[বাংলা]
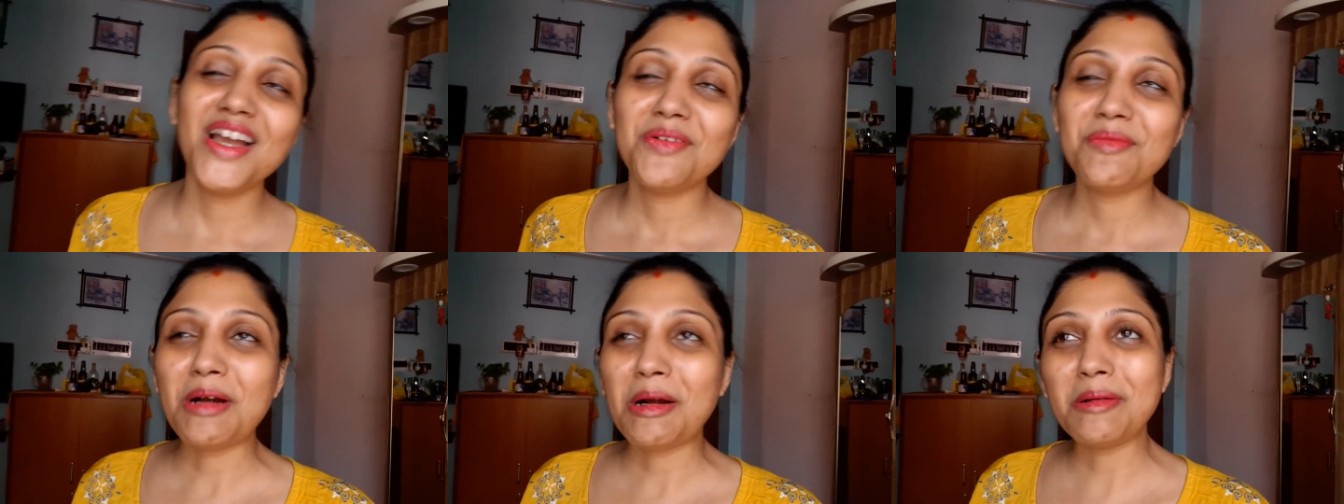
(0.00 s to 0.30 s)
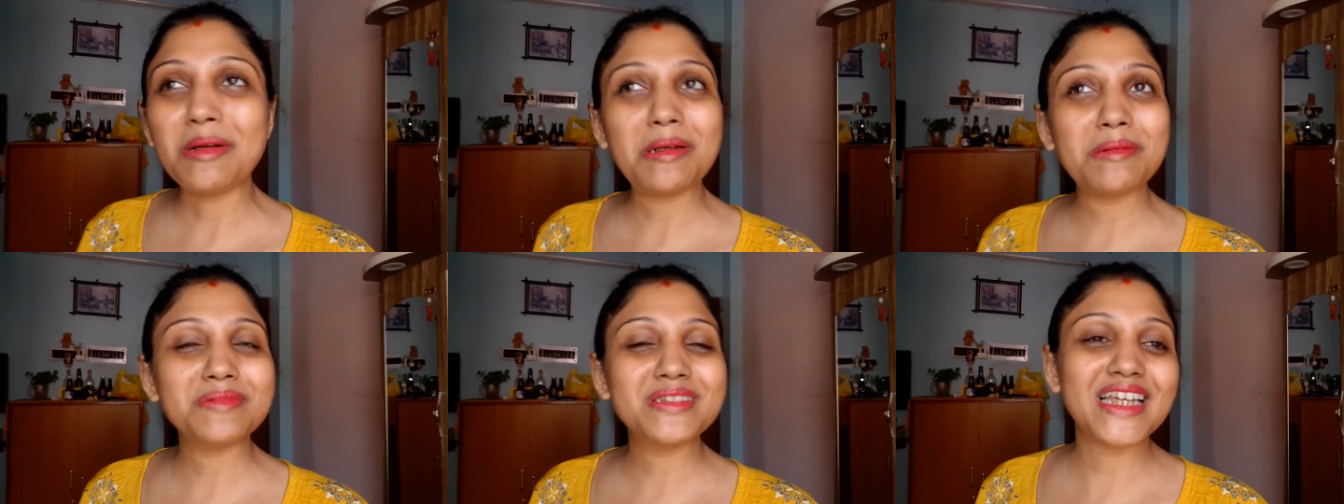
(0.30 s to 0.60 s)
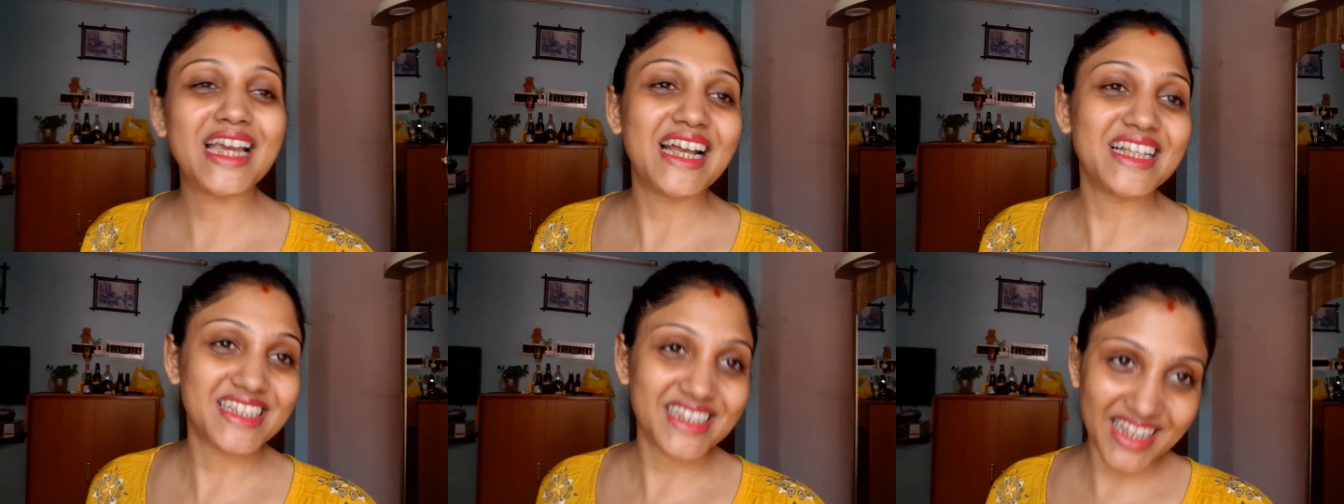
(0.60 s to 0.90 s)
ভাবলাম যে
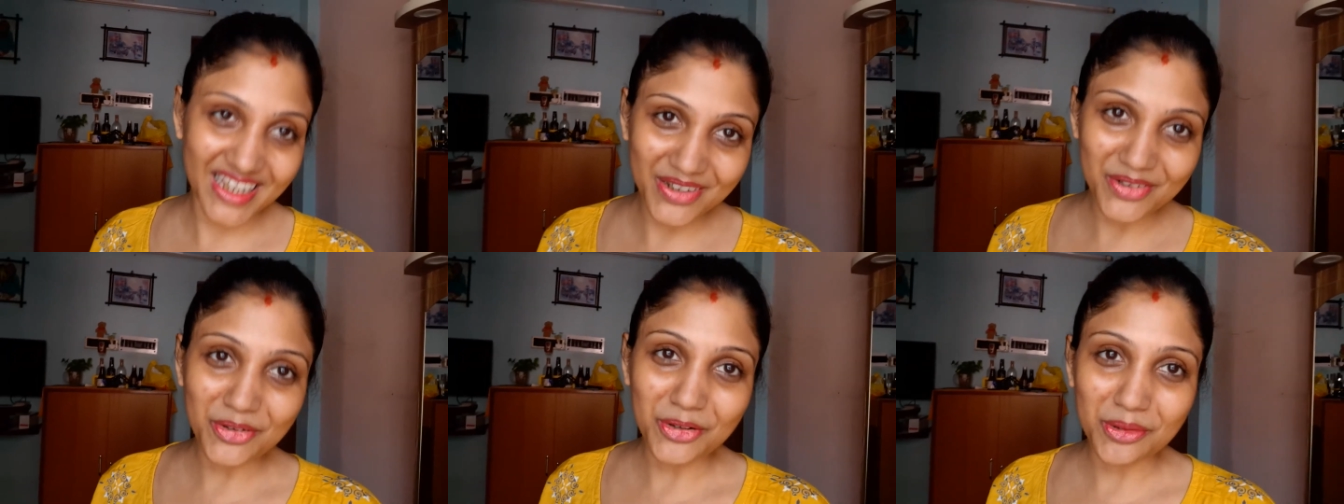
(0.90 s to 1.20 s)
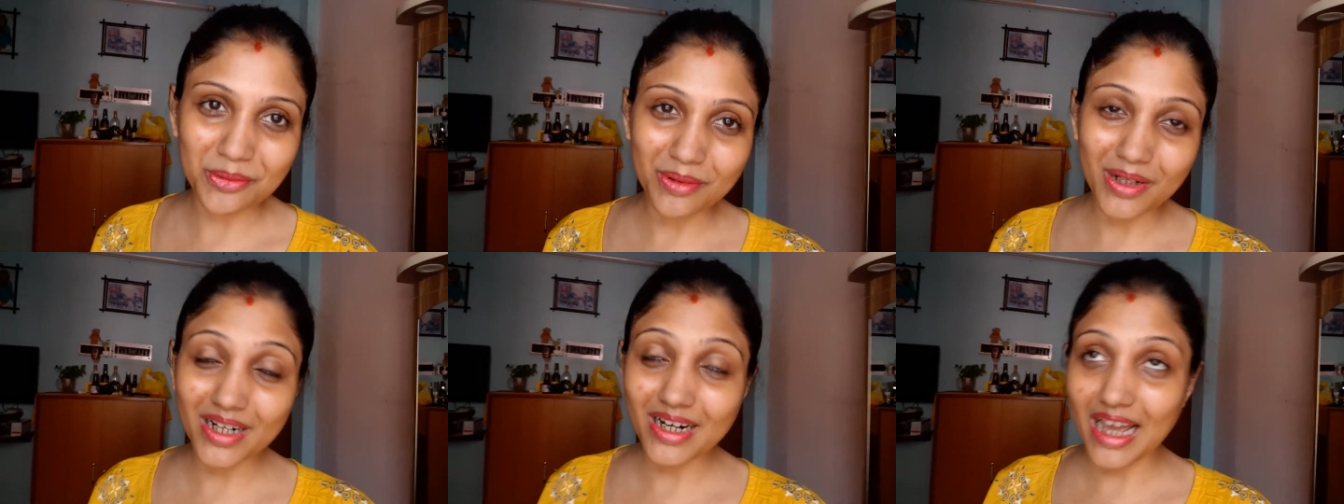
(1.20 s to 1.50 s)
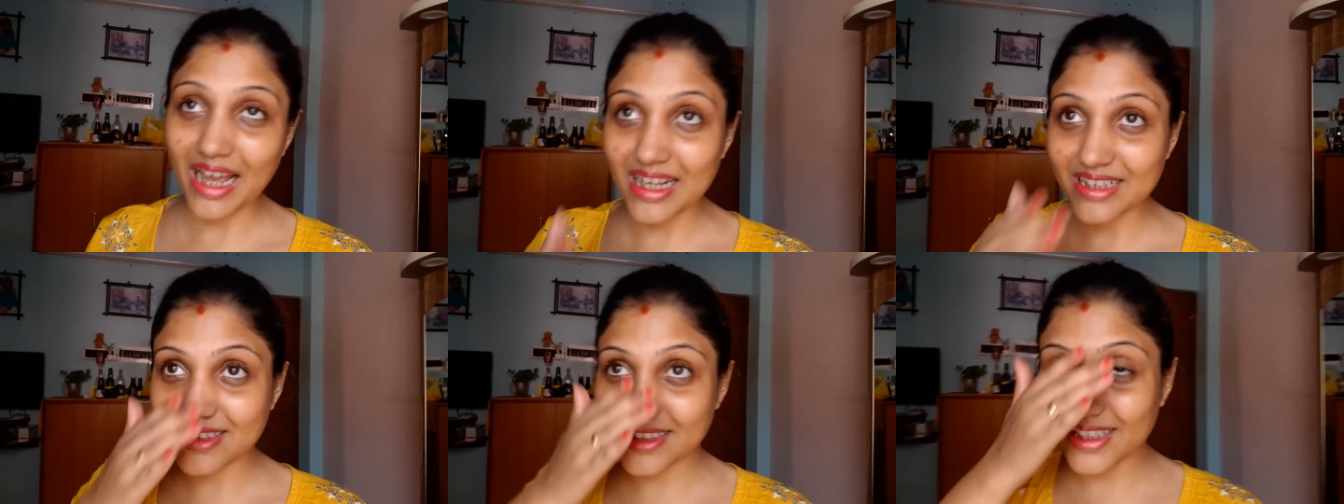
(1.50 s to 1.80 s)
আজকেই করবো আর
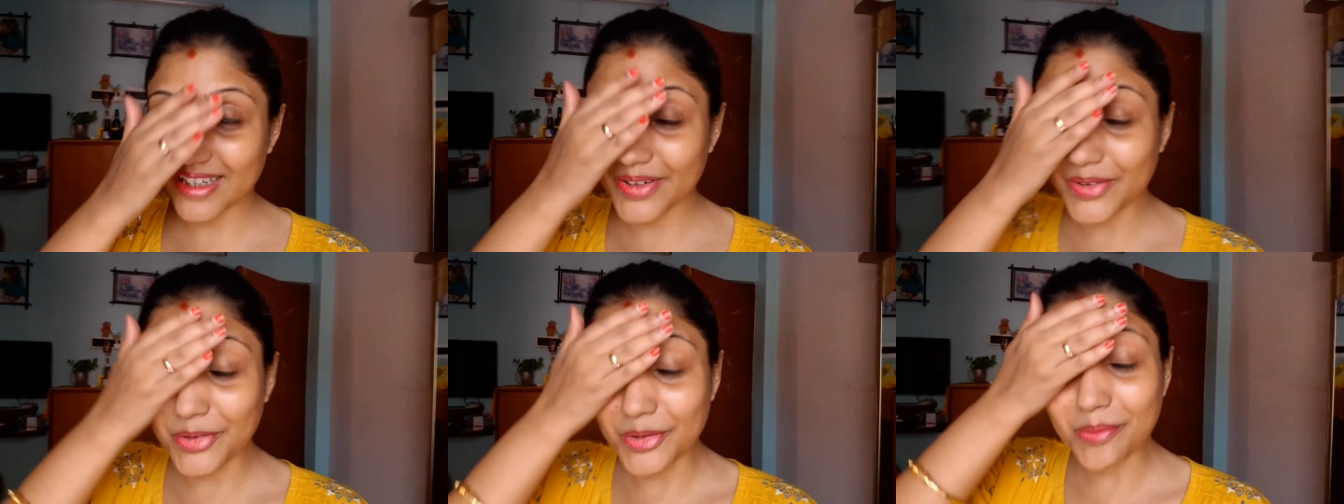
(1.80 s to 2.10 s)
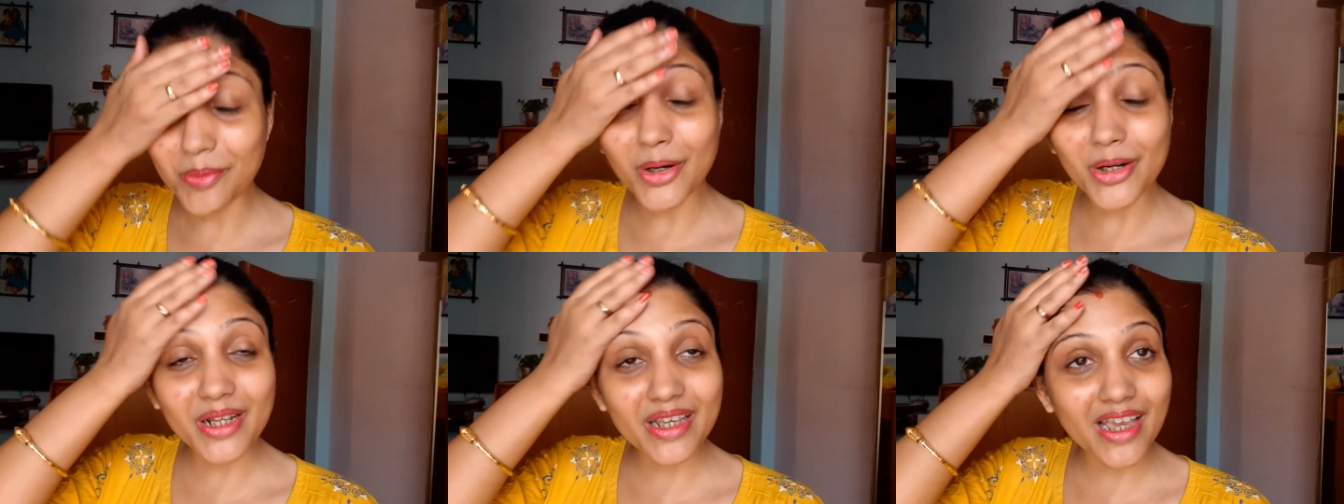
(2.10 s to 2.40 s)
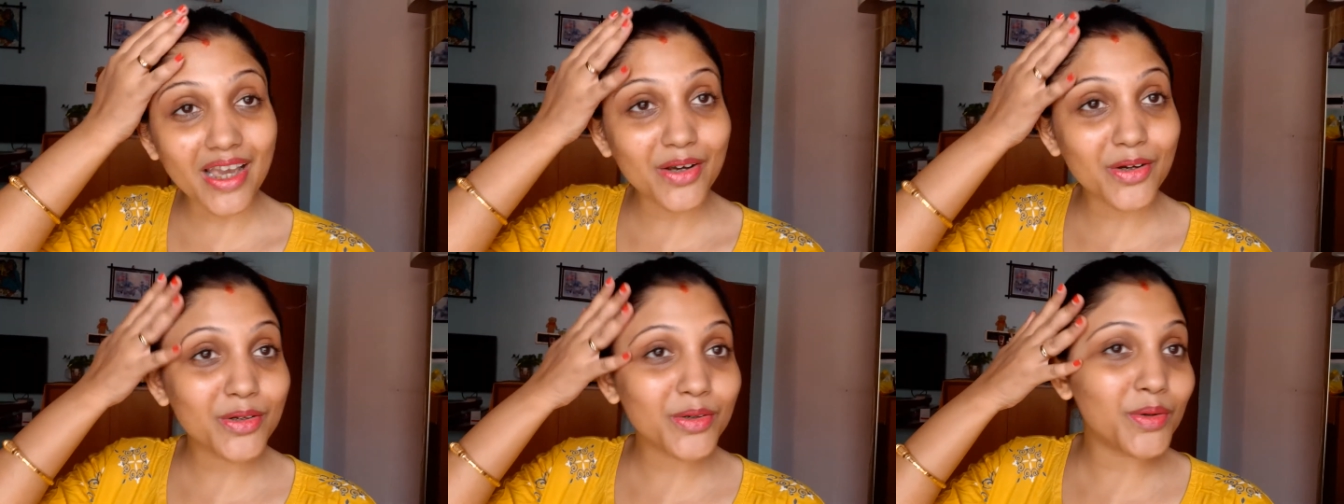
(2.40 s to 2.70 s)
আজকে গুড মর্নিং
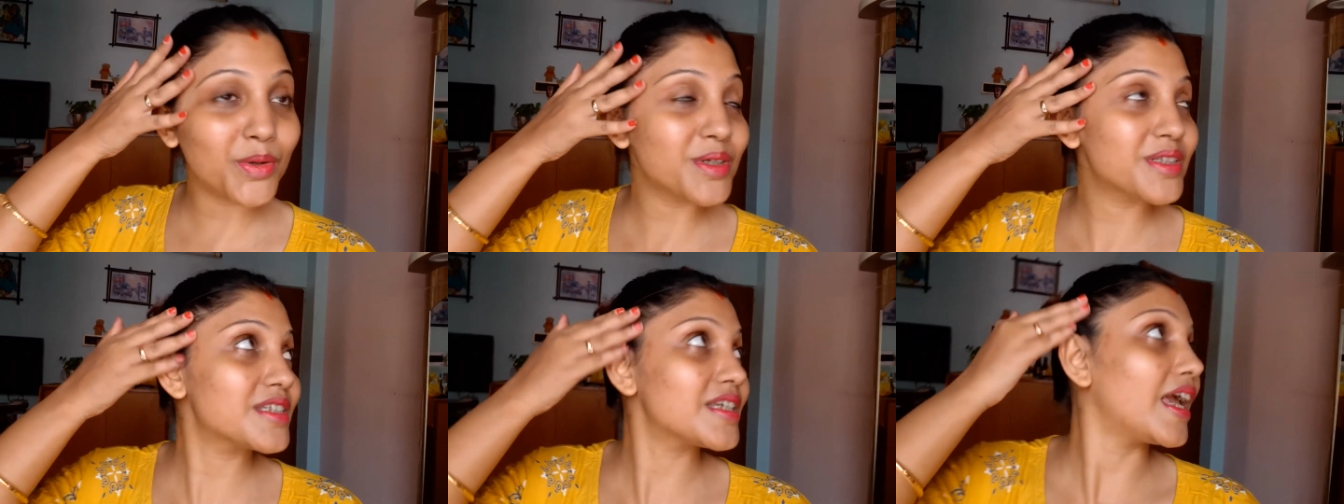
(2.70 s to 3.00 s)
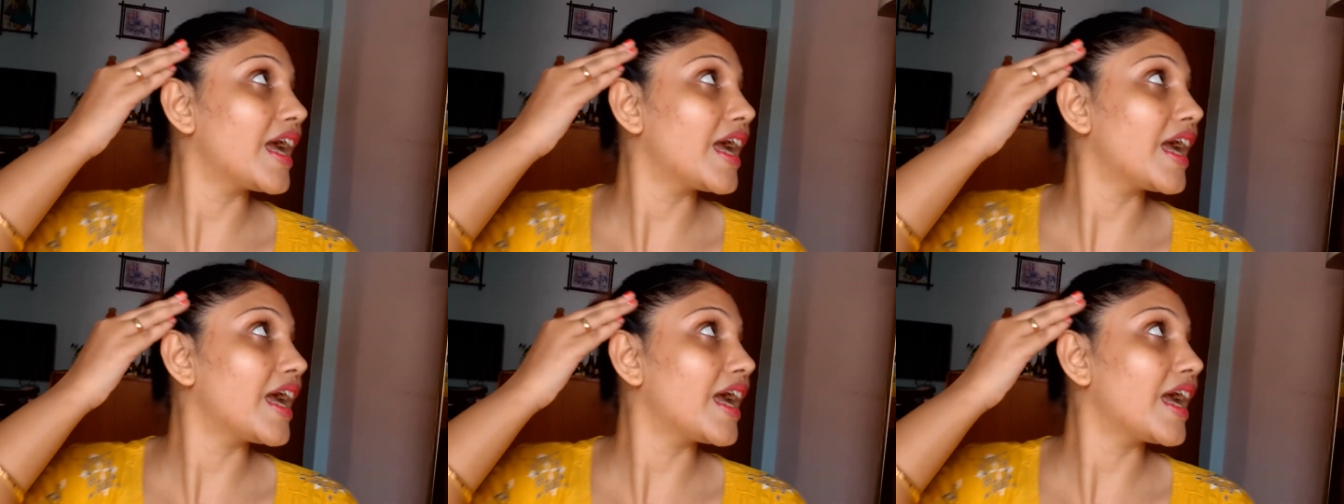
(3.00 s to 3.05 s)
এখন করছি